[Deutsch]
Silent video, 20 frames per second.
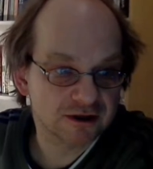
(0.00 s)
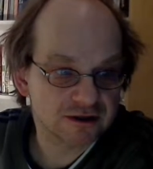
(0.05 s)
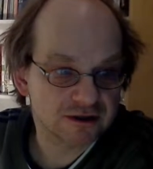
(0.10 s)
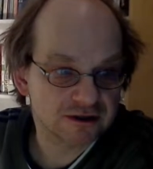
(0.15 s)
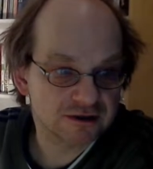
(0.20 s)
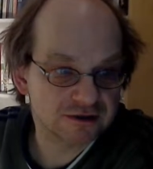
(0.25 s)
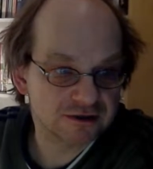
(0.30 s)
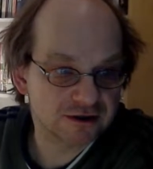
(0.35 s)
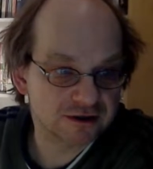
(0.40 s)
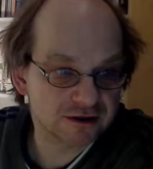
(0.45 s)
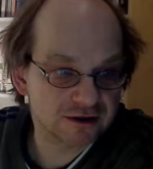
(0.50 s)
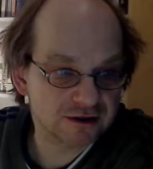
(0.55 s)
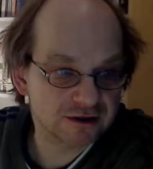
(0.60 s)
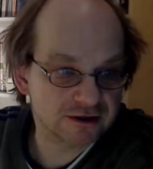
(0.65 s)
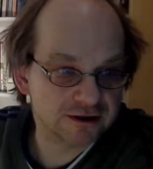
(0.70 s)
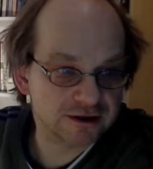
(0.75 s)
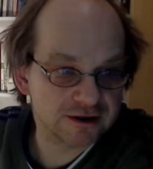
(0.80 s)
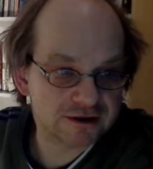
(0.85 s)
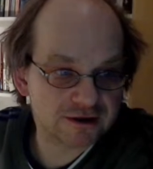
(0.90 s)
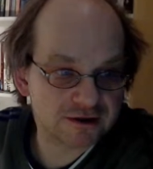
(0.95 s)
seht ihr hier
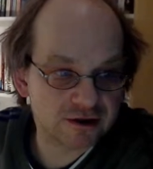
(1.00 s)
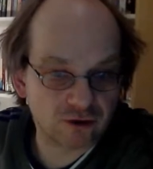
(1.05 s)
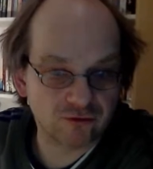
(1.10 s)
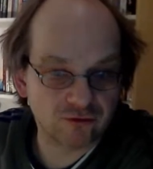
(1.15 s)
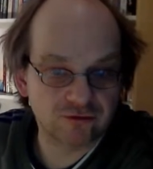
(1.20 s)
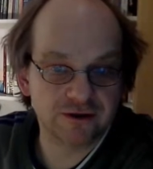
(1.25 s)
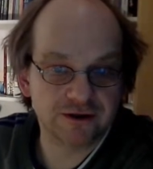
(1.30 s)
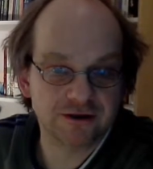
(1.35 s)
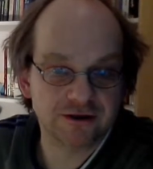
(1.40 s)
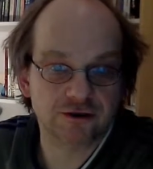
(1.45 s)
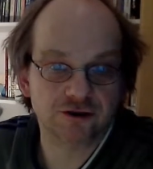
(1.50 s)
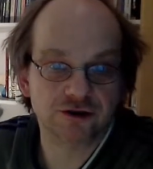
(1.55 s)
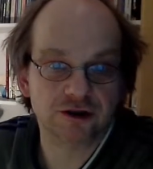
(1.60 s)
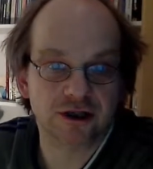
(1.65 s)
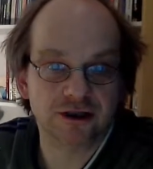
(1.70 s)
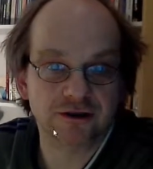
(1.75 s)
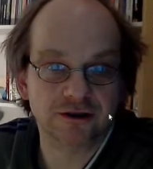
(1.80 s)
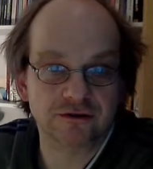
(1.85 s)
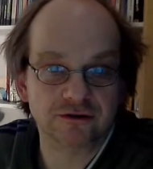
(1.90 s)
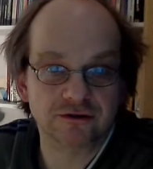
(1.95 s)
das Lauflicht, die
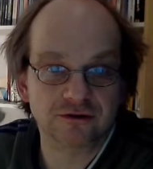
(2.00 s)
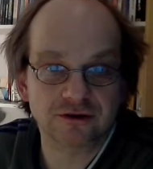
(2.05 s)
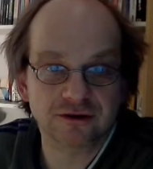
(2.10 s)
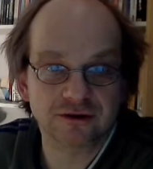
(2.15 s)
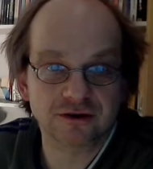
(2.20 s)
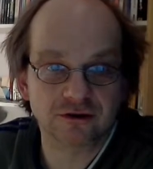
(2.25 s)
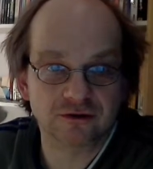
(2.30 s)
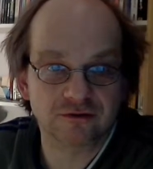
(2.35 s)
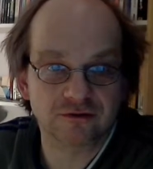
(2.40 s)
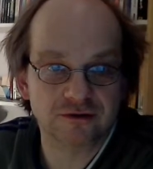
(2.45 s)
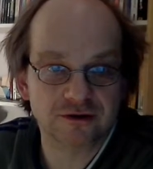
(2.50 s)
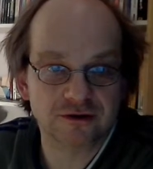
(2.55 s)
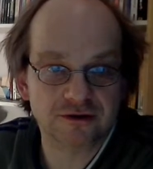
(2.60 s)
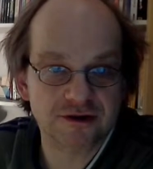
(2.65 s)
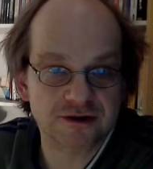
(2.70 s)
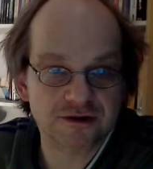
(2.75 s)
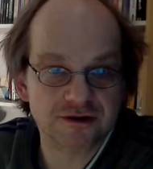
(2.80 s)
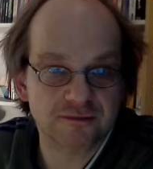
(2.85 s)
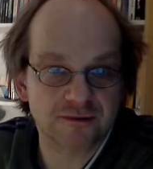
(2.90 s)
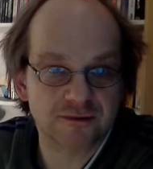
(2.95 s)
Schaltung und die gucken wir uns
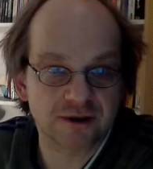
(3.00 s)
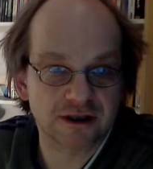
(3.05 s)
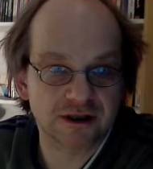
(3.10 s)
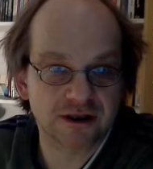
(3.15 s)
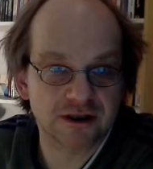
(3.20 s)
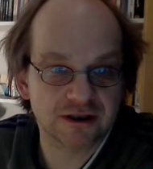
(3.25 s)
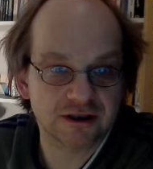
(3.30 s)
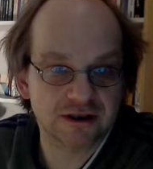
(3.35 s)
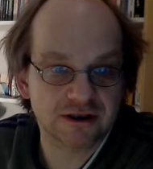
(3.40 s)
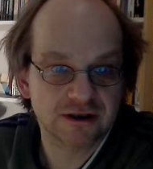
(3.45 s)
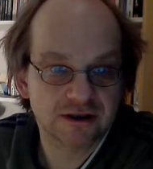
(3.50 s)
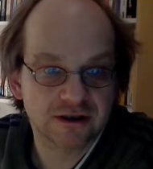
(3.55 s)
jetzt mal an